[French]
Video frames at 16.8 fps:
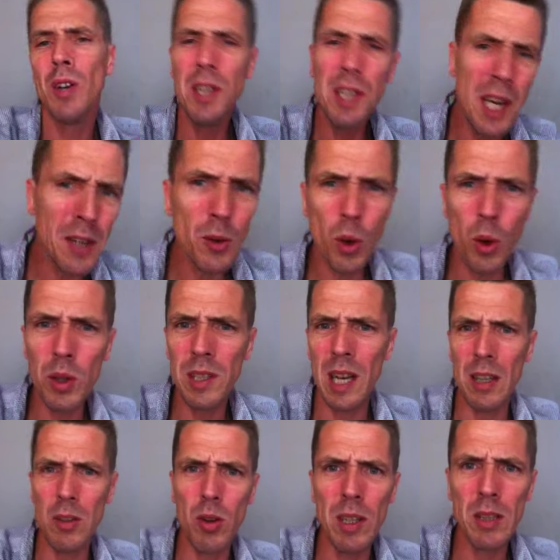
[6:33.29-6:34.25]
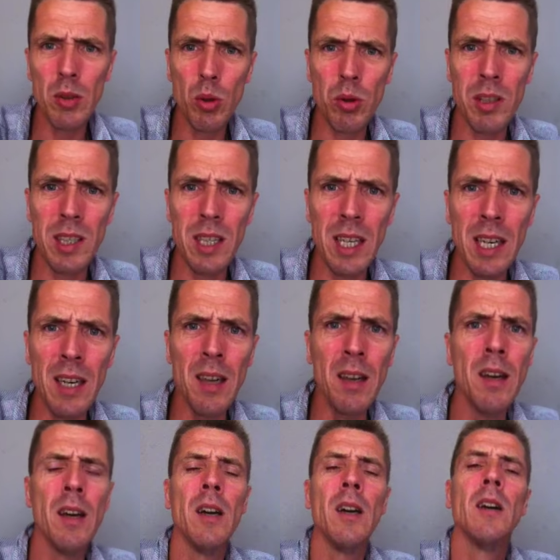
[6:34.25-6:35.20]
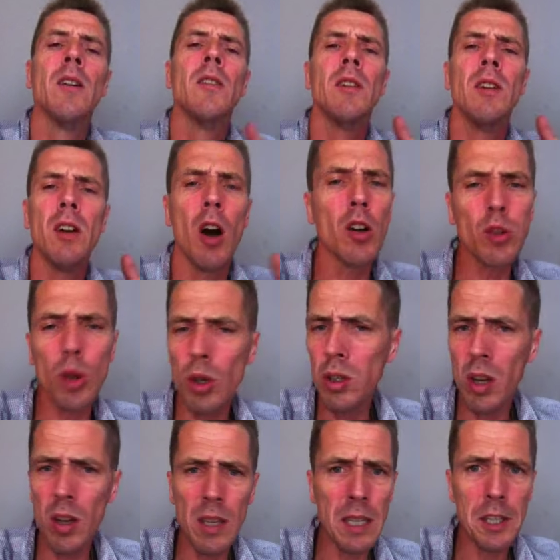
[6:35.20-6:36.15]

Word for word: Il y a du retard dans les dossiers. Entre-temps,